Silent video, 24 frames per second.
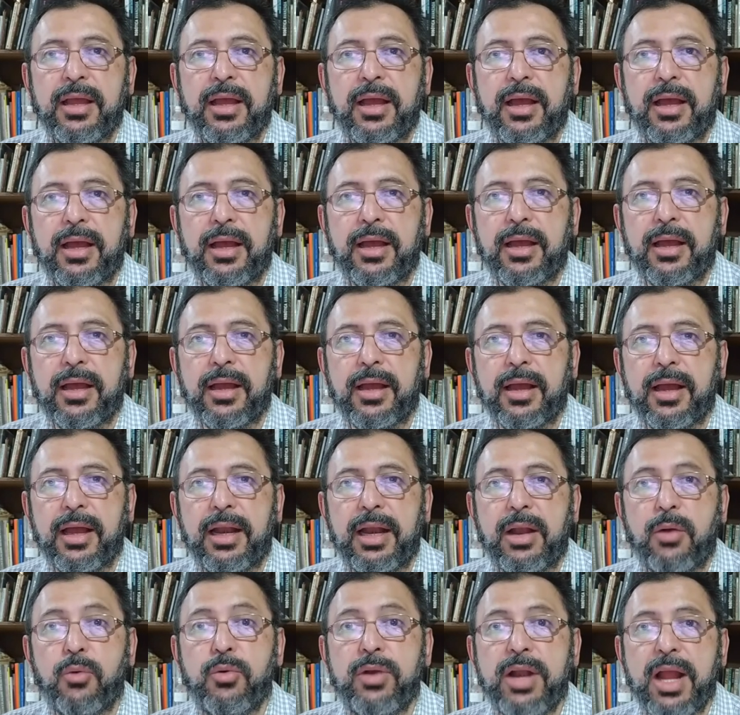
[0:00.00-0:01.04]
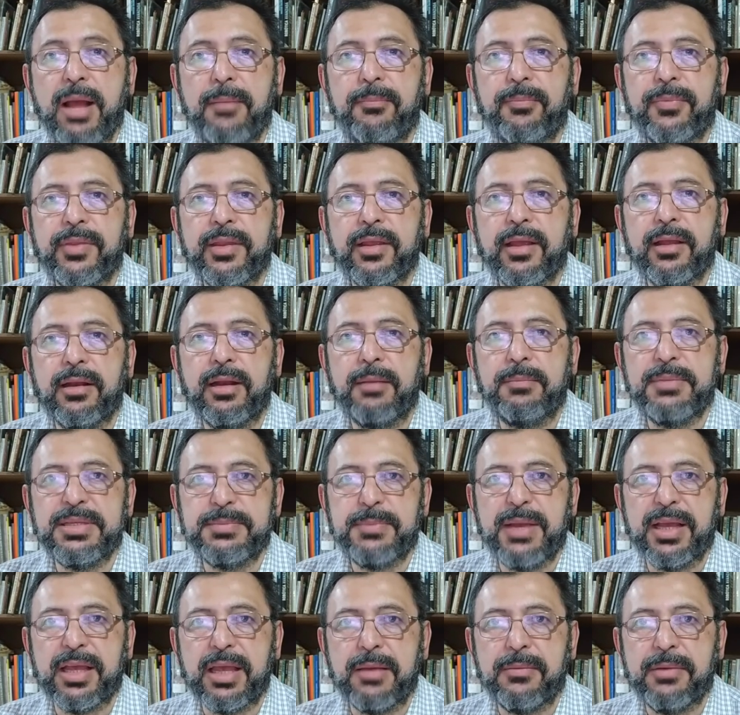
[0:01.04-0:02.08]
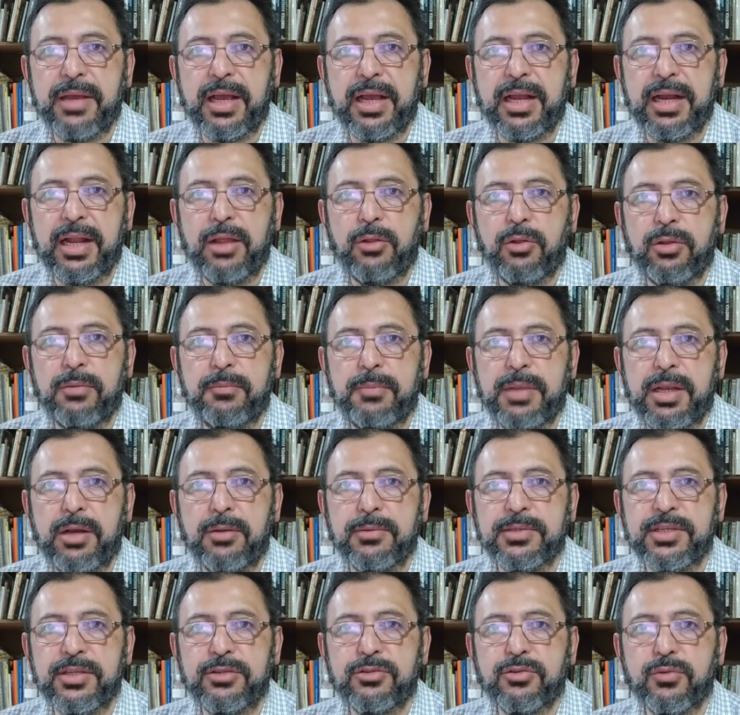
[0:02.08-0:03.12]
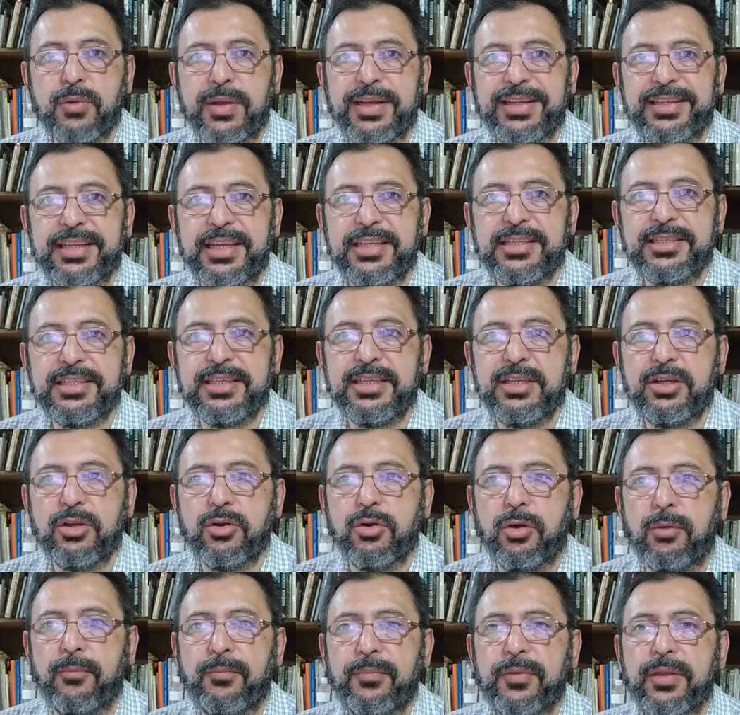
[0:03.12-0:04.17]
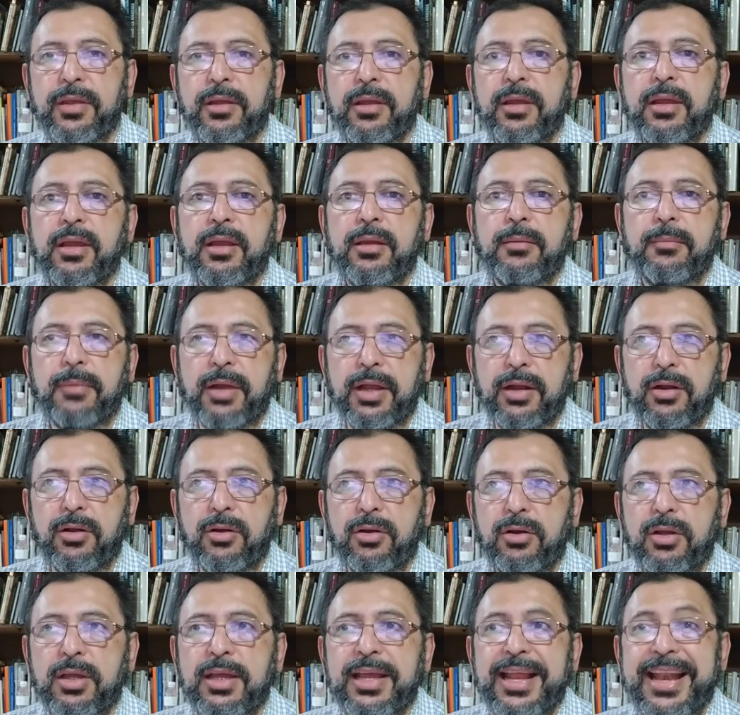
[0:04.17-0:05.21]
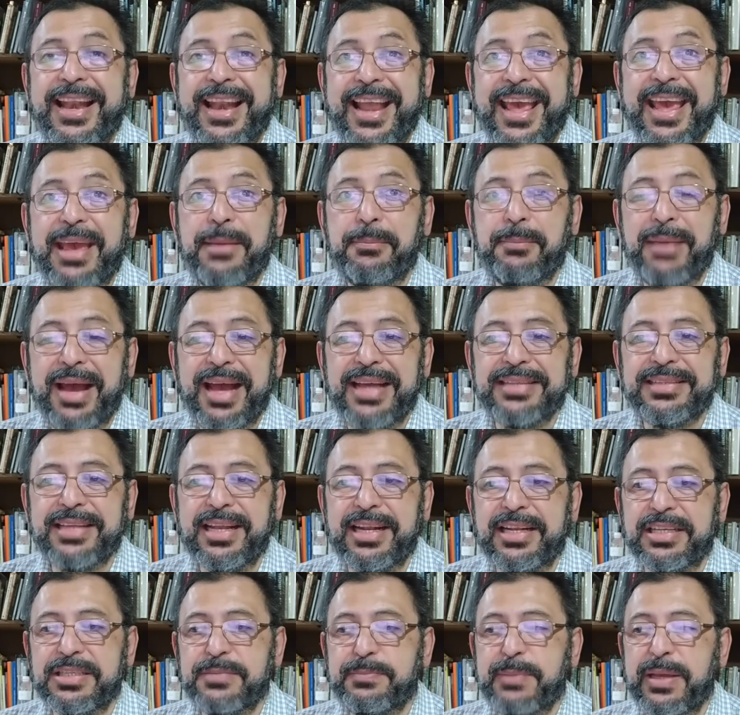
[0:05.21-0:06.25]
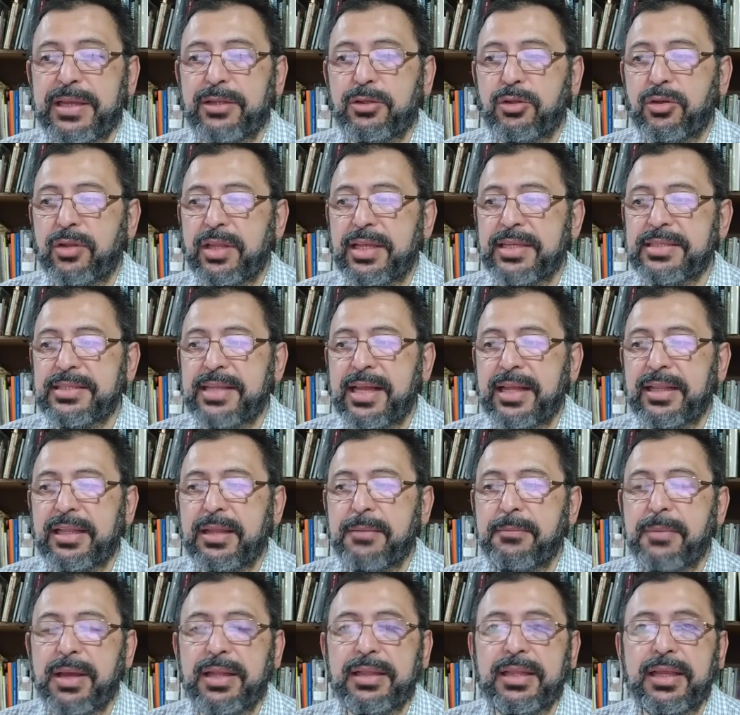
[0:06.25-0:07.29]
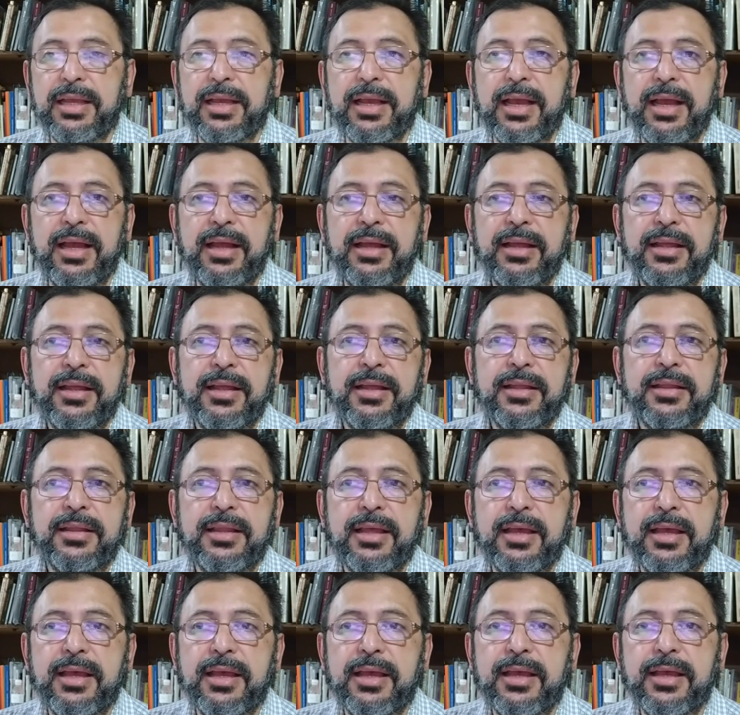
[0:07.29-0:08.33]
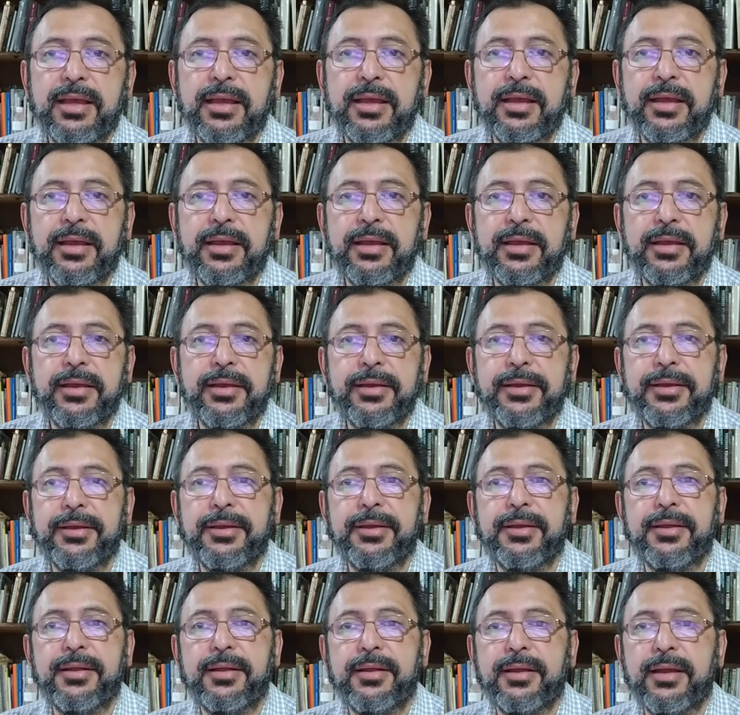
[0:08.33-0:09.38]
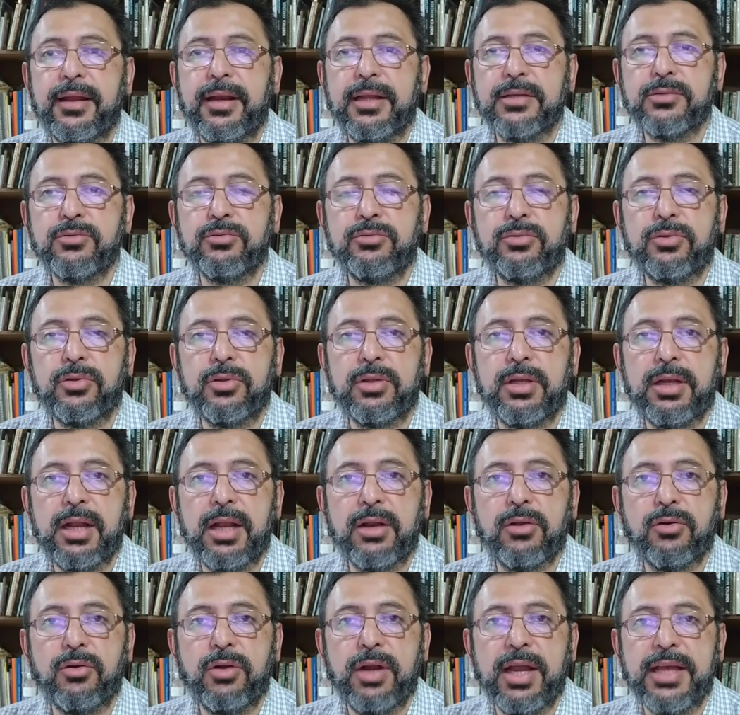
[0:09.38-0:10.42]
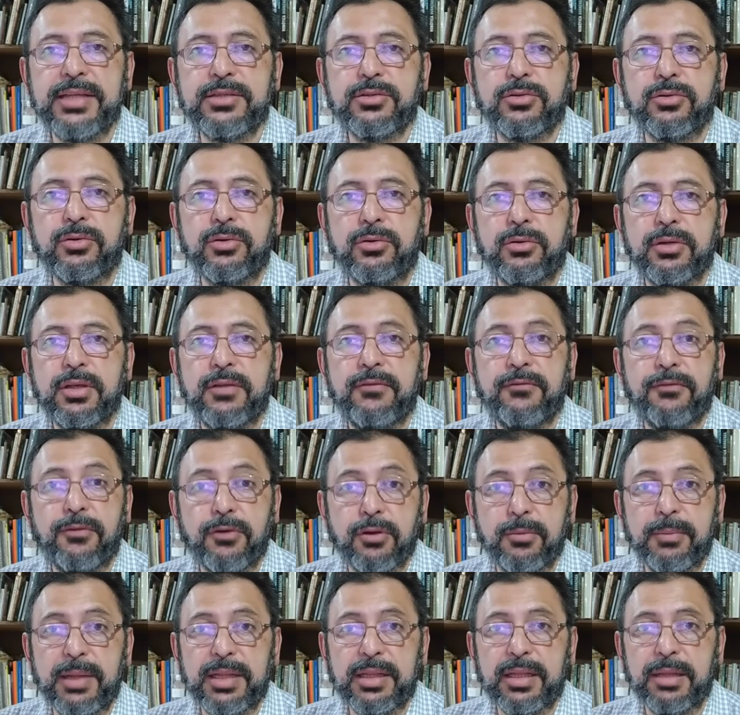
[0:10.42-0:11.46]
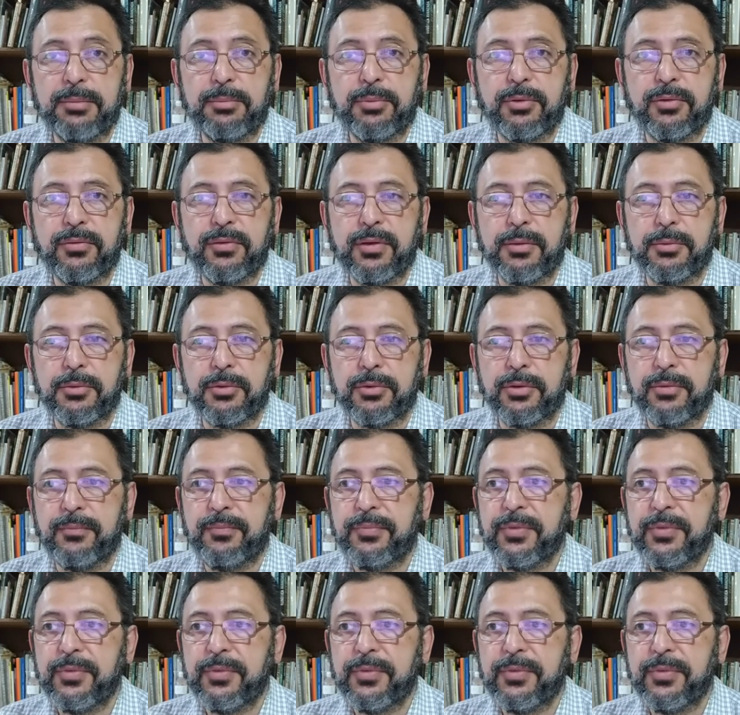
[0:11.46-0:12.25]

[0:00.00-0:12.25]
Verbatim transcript: a, a la UNAM, la misma que había ganado en 1945. Bueno, lee más al respecto de esta temática, de eh, el asunto del halconazo. Infórmate, por favor.